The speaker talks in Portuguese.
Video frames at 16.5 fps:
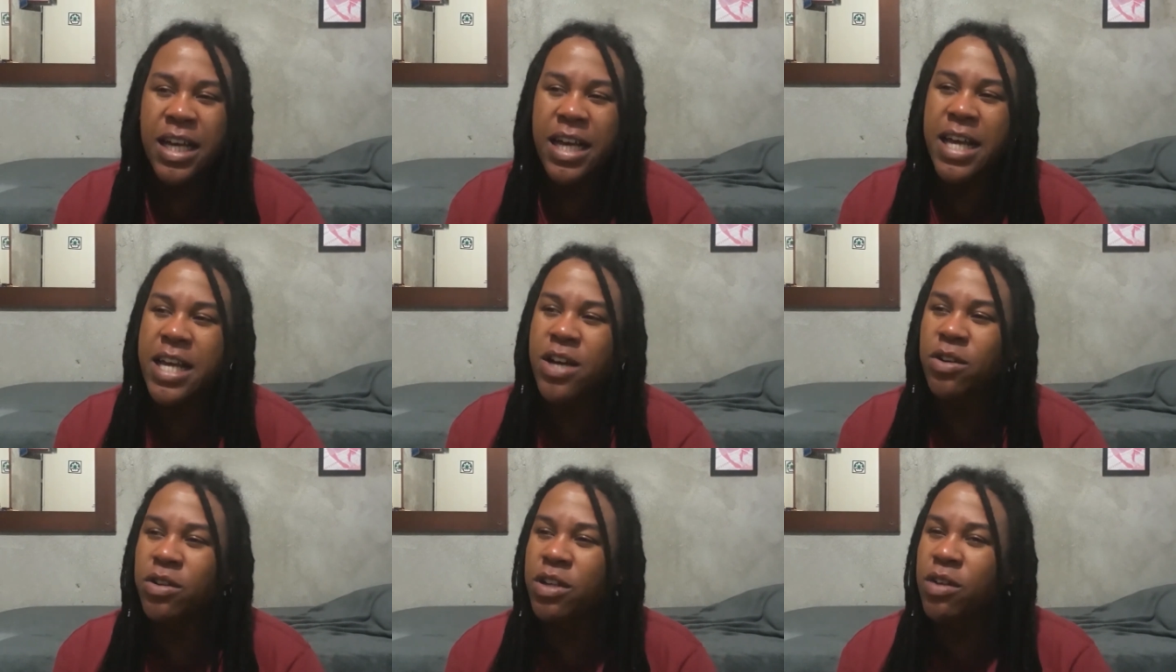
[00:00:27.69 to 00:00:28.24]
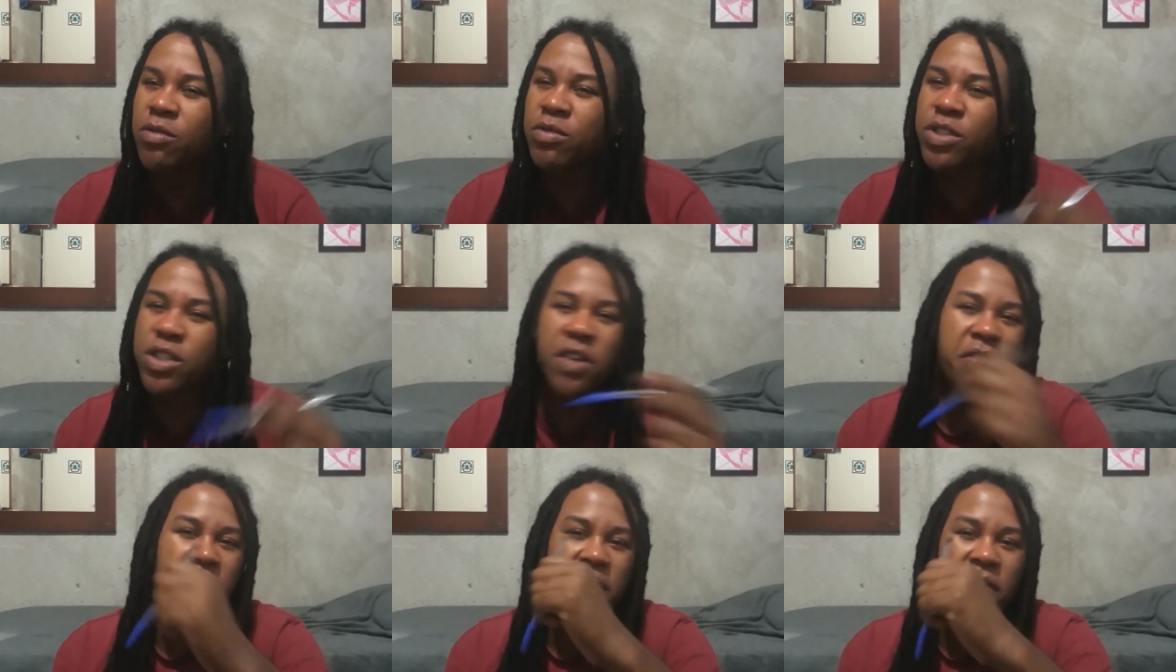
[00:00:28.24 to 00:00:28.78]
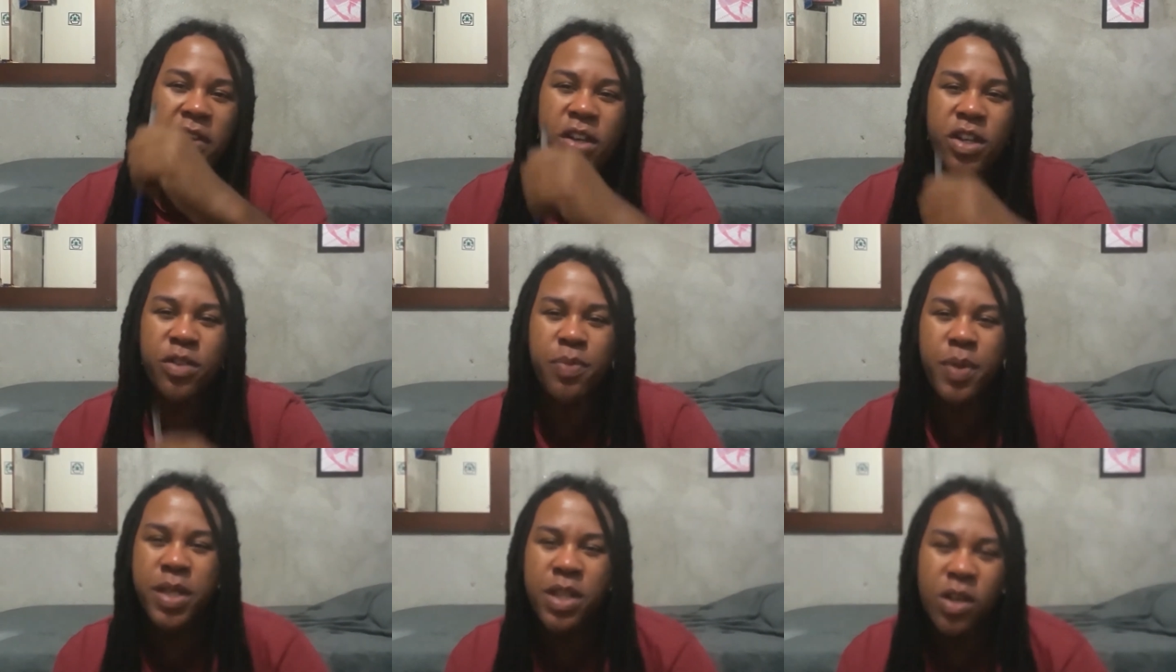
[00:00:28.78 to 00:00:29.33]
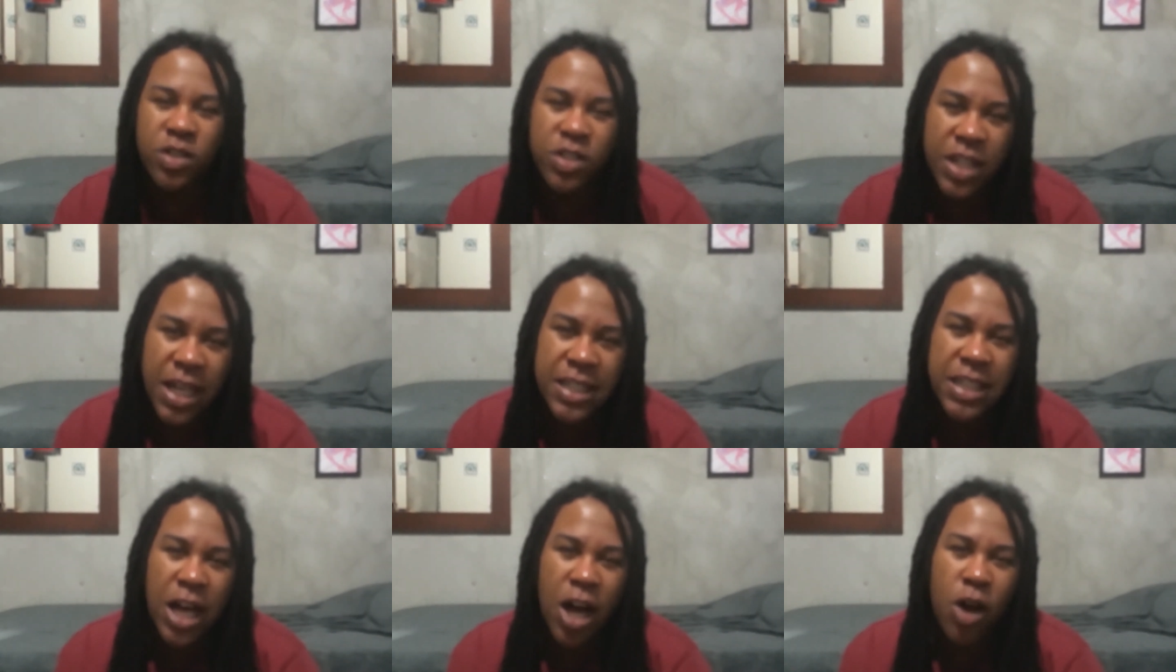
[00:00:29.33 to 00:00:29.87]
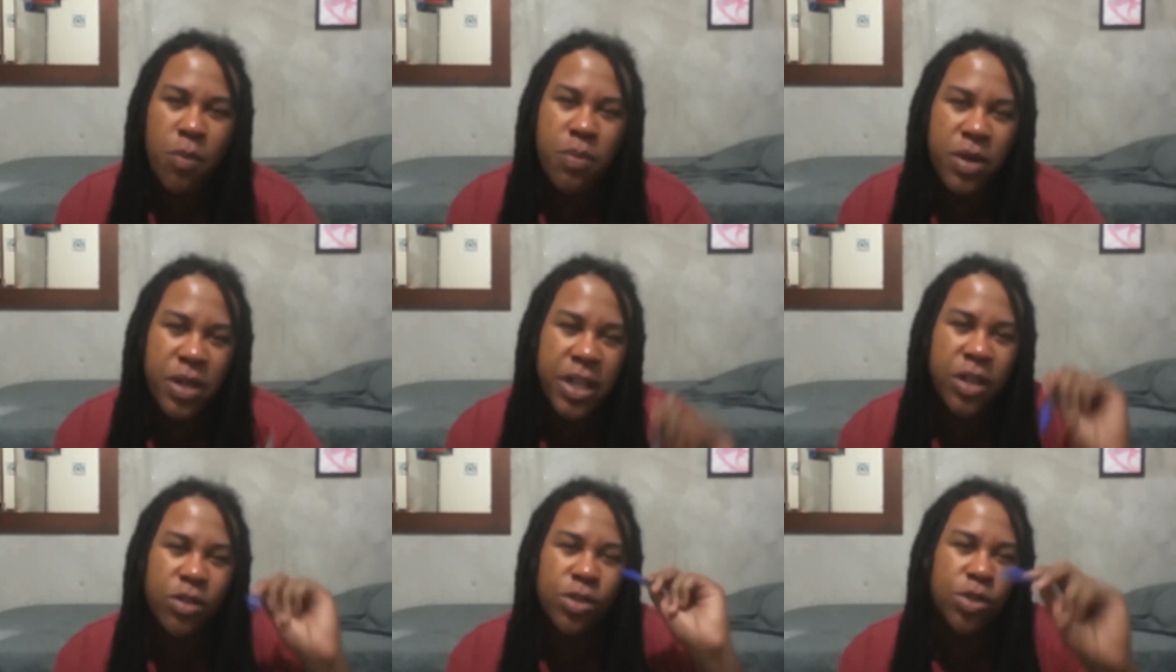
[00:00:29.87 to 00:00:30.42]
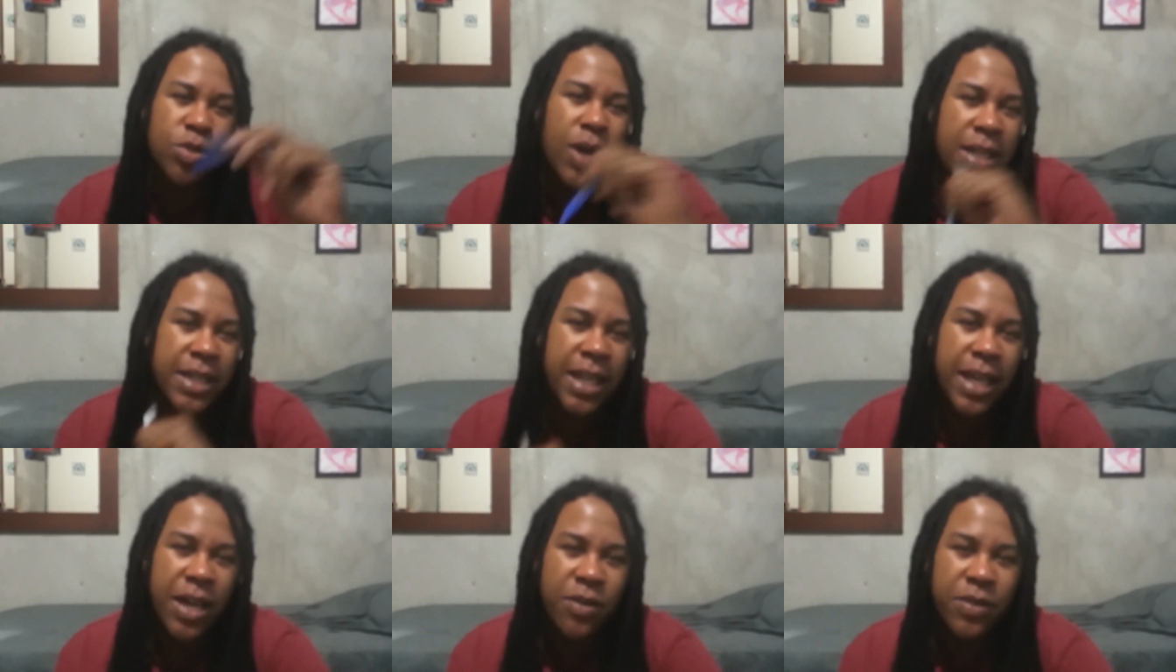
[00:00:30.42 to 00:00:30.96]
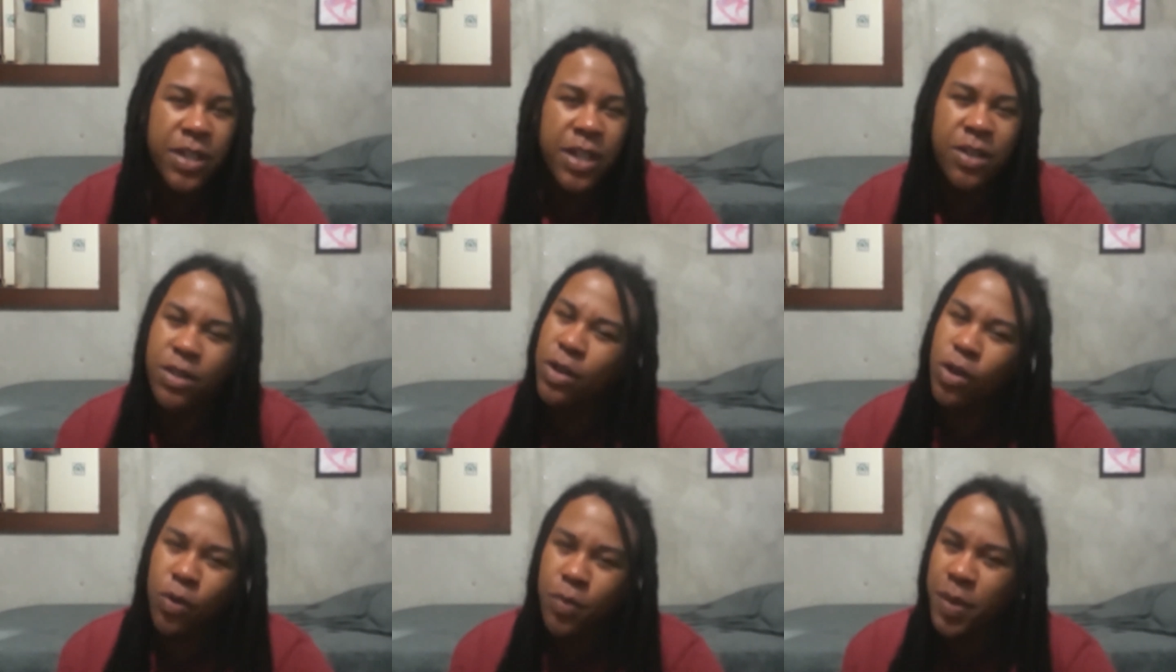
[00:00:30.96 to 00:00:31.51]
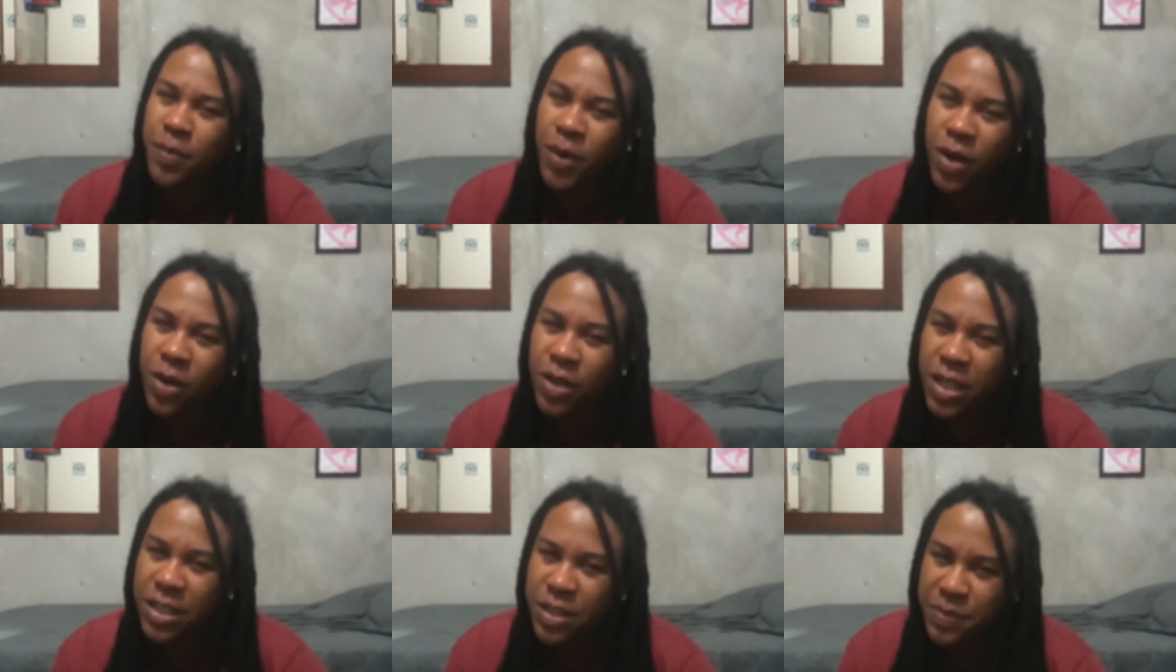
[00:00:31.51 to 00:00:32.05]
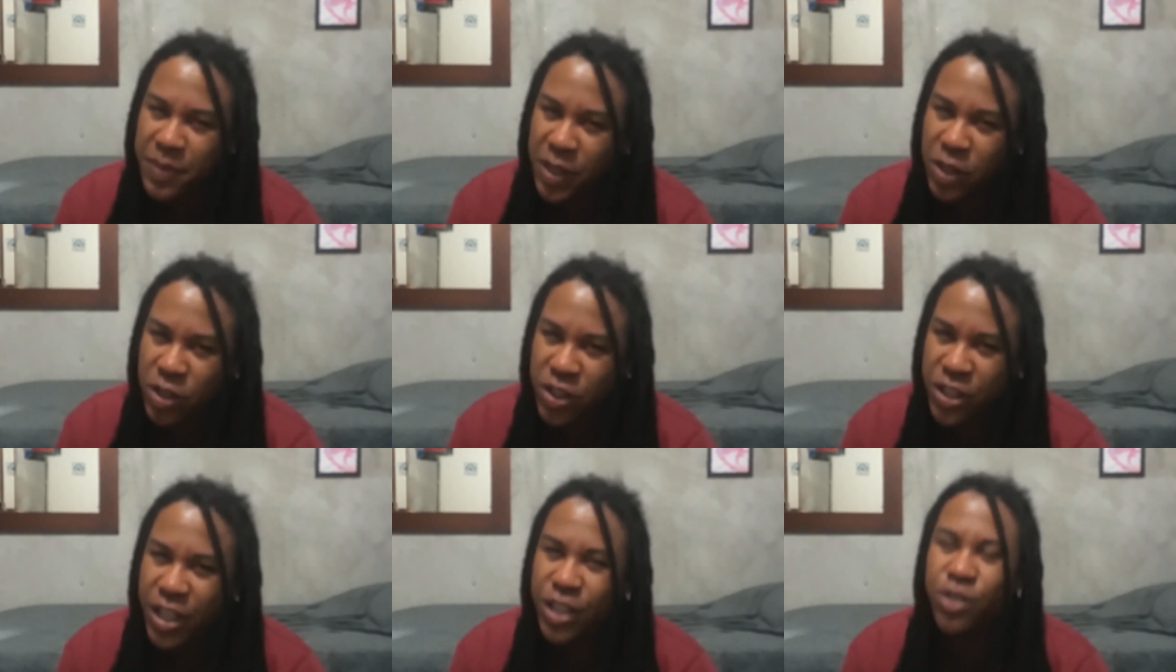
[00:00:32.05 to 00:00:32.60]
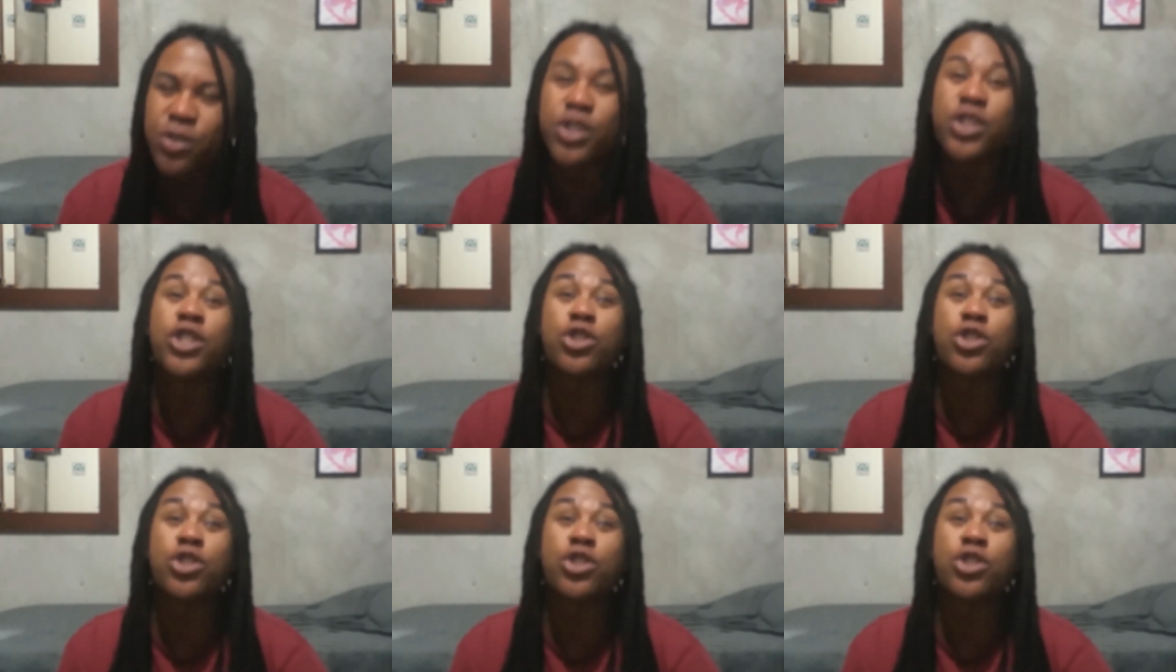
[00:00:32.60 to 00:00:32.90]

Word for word: Eu não tive vídeo especial de Natal porque eu sou ateu e eu não comemoro o nascimento de Jesus.